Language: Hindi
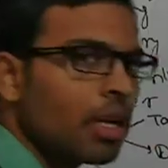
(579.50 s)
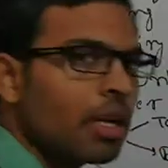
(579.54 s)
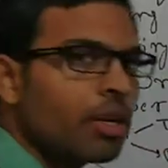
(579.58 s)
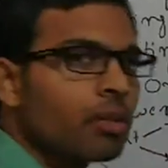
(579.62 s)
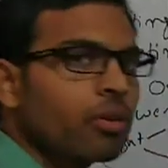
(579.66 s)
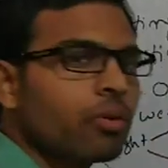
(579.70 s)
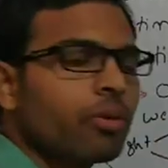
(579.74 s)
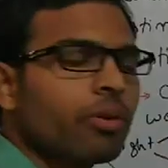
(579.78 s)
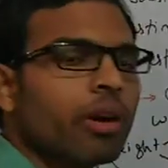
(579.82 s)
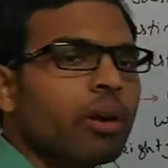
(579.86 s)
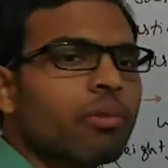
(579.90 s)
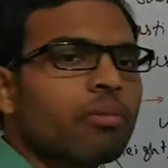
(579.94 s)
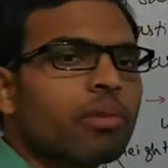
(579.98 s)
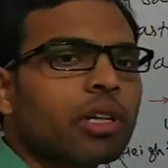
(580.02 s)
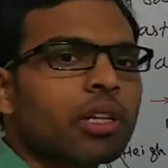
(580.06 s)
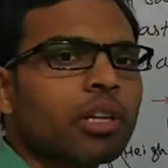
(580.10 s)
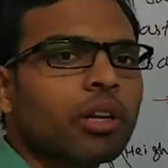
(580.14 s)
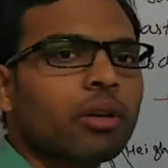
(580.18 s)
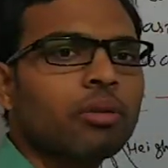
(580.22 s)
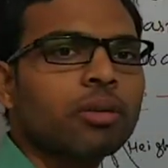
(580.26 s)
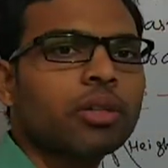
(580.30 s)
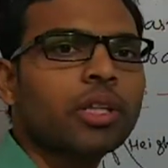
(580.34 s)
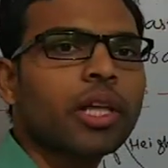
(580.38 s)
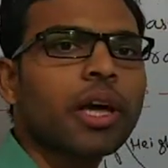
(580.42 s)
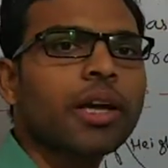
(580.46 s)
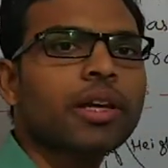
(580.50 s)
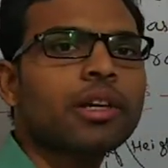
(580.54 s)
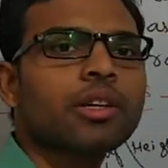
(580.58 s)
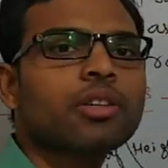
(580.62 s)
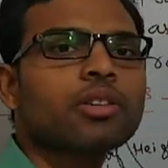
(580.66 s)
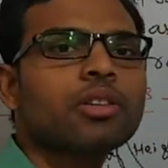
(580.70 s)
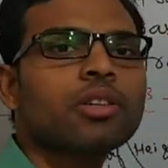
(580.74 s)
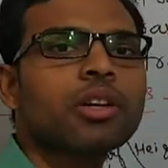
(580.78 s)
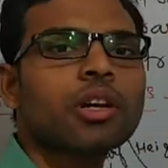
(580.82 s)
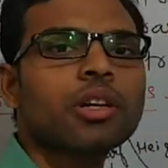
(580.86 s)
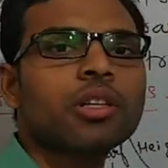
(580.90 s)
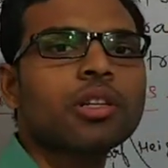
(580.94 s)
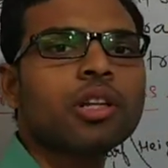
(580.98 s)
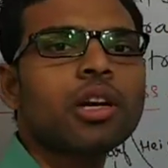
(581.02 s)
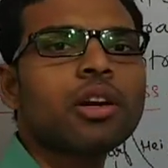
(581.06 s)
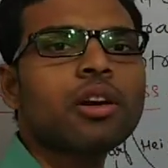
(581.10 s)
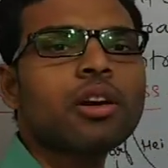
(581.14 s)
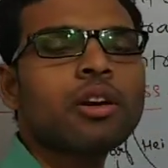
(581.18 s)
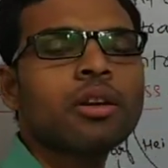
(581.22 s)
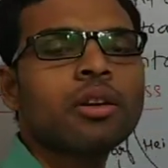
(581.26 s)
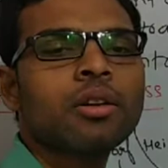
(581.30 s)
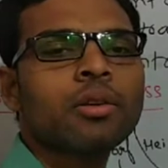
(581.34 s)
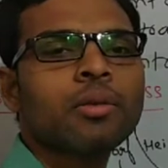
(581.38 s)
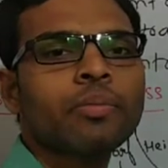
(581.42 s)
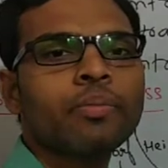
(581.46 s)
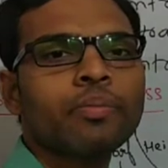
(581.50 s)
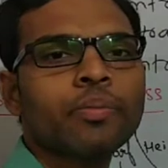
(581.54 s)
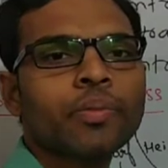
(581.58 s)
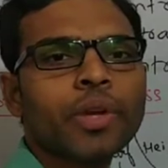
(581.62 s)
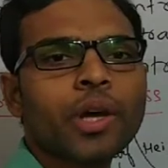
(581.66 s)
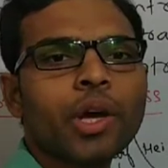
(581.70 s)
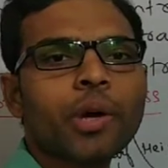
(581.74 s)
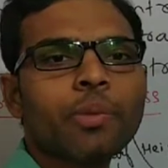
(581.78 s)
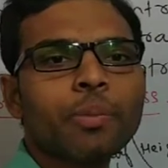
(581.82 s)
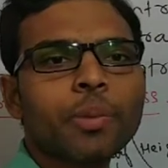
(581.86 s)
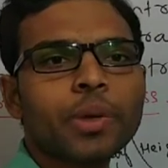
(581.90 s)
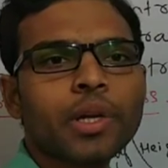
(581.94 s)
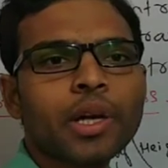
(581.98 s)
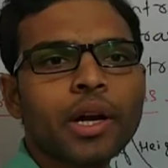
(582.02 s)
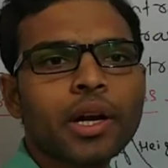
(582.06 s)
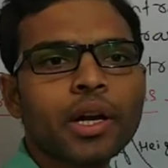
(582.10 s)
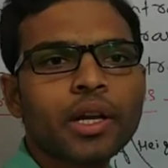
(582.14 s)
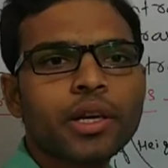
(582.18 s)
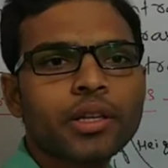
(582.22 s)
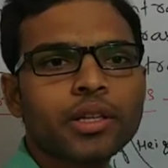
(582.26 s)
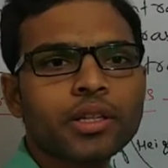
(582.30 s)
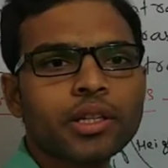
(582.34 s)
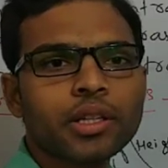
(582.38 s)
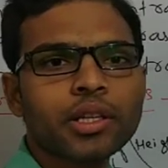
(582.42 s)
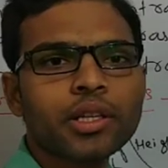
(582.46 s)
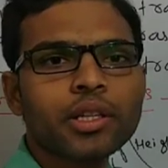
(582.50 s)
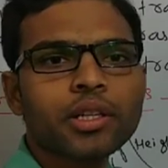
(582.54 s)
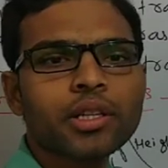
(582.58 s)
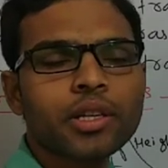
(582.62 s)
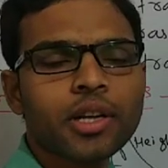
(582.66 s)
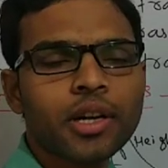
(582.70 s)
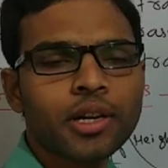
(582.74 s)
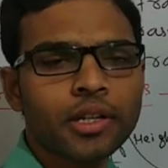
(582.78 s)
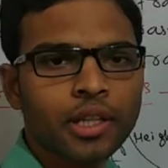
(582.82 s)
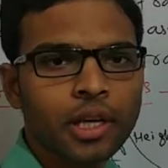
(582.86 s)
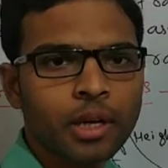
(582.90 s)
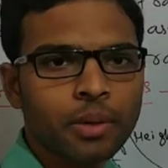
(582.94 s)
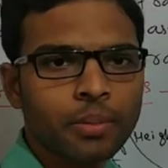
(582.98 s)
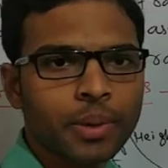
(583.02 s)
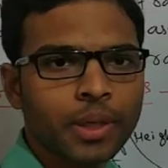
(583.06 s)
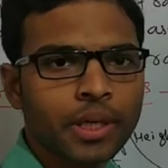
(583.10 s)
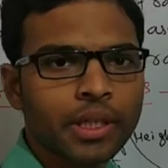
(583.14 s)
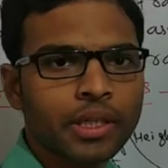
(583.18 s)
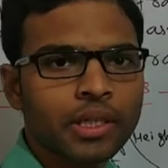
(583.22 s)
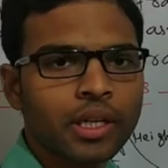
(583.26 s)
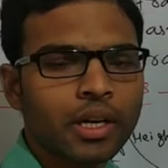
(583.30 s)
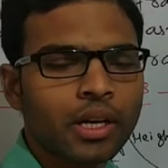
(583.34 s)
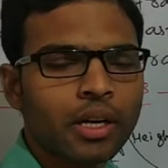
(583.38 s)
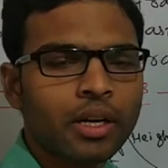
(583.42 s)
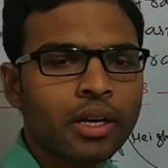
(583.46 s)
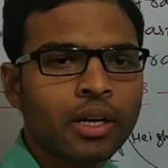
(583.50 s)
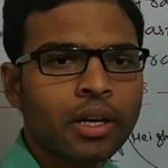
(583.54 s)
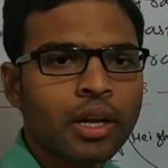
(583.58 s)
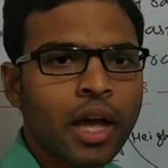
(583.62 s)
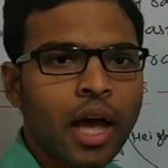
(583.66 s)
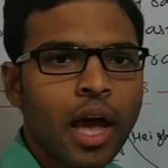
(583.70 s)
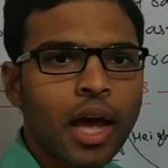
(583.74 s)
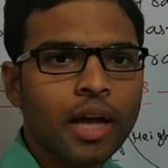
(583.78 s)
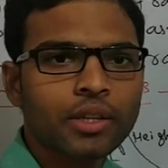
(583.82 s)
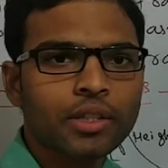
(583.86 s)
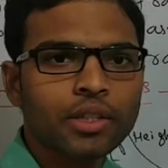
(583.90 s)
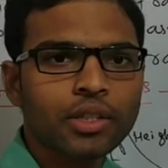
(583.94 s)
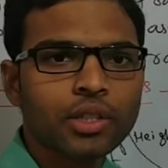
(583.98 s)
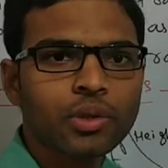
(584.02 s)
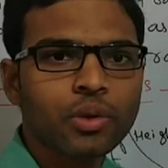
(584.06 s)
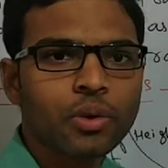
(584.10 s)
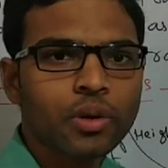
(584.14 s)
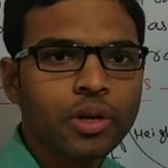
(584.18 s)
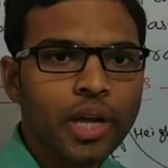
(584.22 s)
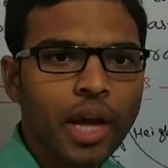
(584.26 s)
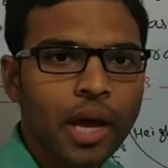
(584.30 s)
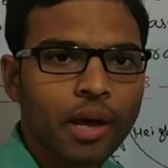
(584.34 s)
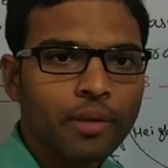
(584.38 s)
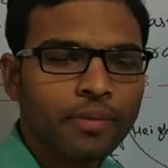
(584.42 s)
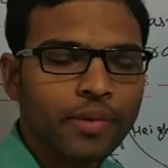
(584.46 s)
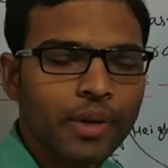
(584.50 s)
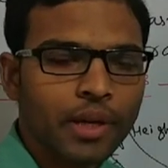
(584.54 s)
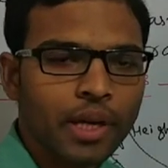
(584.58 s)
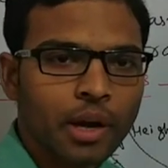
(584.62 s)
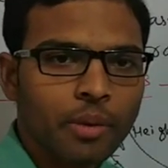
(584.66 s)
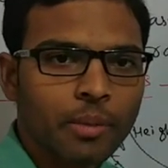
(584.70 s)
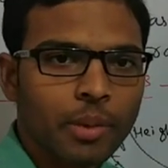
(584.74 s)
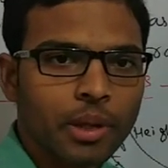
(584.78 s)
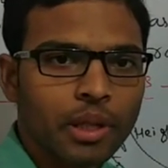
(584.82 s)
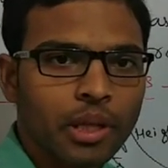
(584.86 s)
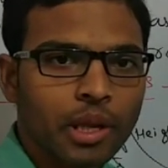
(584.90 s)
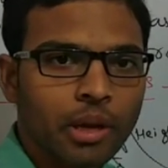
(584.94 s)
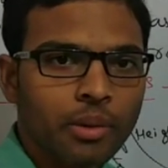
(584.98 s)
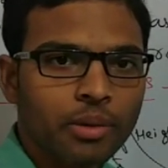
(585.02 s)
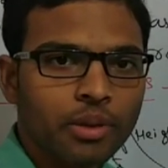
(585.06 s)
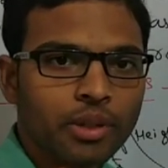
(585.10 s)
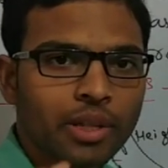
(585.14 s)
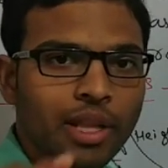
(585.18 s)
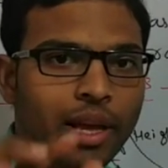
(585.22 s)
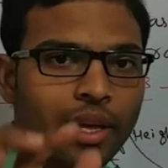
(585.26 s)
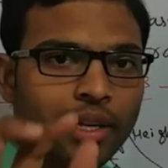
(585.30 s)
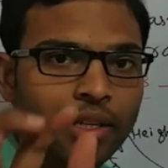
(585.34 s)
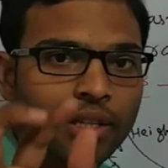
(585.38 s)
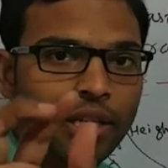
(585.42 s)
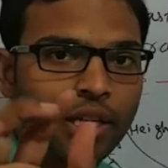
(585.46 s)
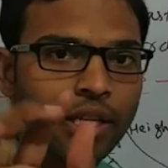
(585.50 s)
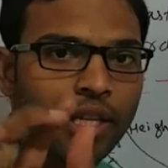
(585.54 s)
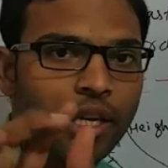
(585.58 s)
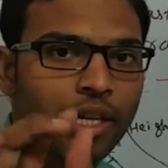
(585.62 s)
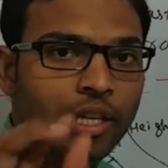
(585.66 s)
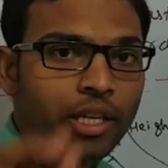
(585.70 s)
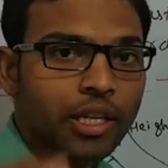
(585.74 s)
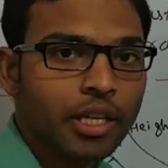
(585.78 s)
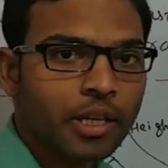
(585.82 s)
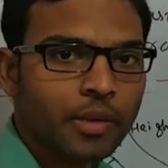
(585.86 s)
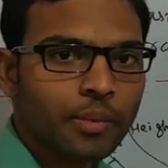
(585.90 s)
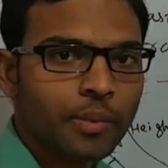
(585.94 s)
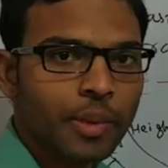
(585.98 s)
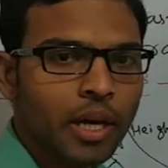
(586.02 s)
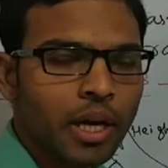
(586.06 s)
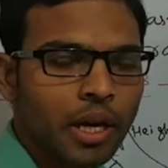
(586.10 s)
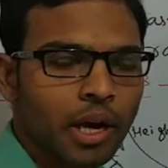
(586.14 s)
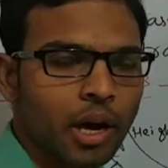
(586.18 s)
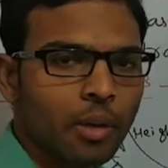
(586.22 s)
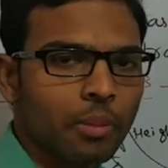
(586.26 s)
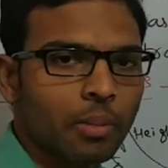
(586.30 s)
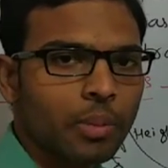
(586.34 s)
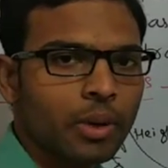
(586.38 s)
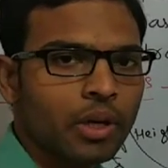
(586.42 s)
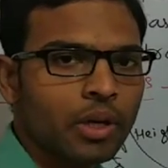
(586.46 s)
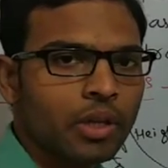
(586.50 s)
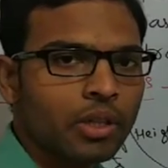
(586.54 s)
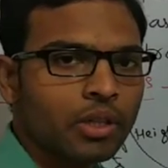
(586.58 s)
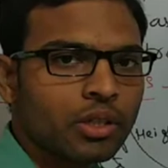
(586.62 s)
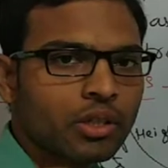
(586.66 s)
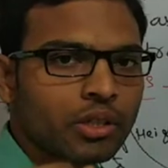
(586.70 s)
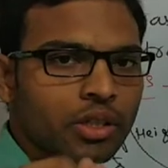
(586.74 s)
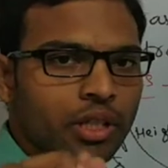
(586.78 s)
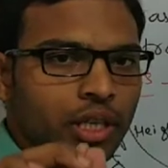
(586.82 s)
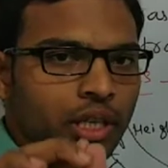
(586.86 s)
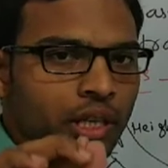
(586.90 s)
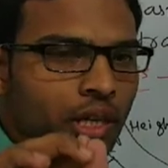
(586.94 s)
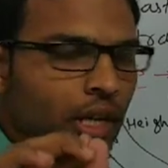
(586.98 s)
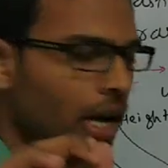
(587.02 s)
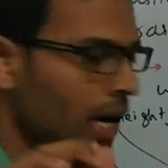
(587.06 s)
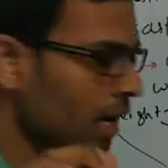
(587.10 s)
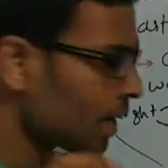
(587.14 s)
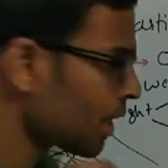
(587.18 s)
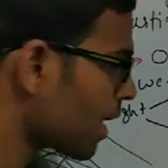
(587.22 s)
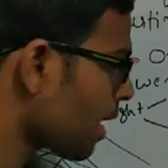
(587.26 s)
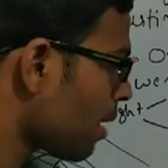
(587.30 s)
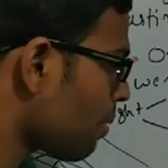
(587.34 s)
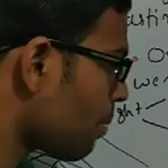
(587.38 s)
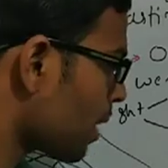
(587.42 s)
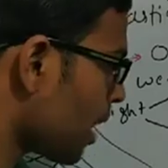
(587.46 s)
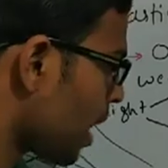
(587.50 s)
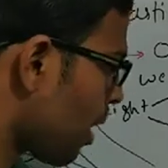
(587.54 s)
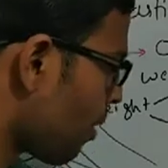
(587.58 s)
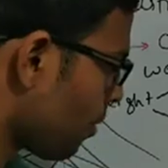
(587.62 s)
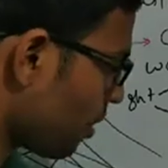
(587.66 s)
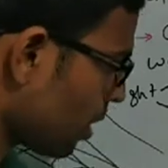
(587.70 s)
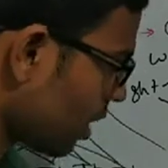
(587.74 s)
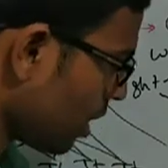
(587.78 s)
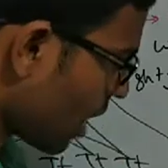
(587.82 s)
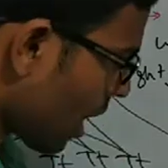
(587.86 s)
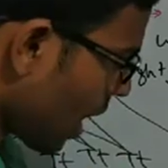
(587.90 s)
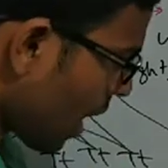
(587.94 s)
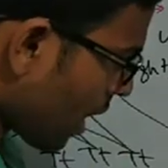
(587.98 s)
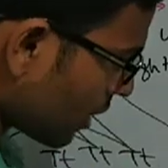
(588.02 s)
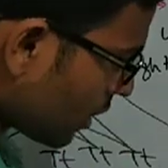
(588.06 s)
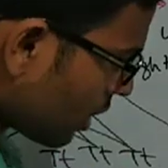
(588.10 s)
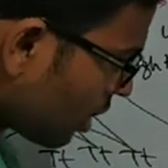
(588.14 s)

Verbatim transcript: रेशियो का मतलब होता है एक्सटर्नल अपियरेंस एक्सटर्नल फीचर और जीनोटाइपिक का मतलब होता है जेनेटिक मेकअप जीन का क्या बनावट है यहाँ